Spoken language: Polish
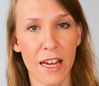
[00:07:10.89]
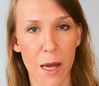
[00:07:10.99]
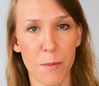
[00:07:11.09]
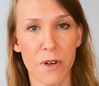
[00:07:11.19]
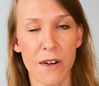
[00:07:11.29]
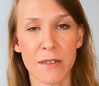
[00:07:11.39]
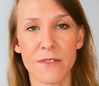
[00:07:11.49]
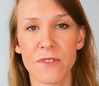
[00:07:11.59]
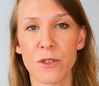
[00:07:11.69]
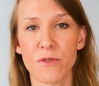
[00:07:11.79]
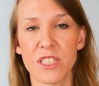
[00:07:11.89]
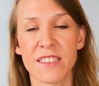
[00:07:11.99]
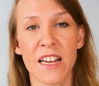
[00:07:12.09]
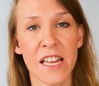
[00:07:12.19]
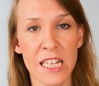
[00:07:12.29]
Campground wynosi
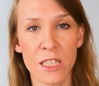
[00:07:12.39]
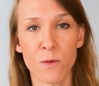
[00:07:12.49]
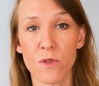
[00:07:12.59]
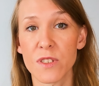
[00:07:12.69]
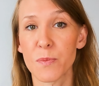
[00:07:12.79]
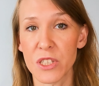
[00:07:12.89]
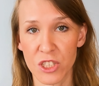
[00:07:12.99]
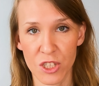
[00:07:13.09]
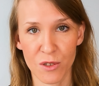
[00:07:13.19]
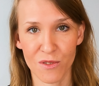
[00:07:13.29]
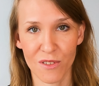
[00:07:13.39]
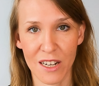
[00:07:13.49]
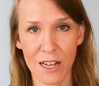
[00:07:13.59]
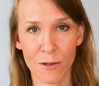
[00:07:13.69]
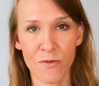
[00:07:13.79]
za jedną noc 50
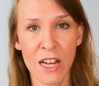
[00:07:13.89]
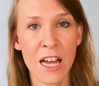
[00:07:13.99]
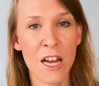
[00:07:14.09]
dolarów.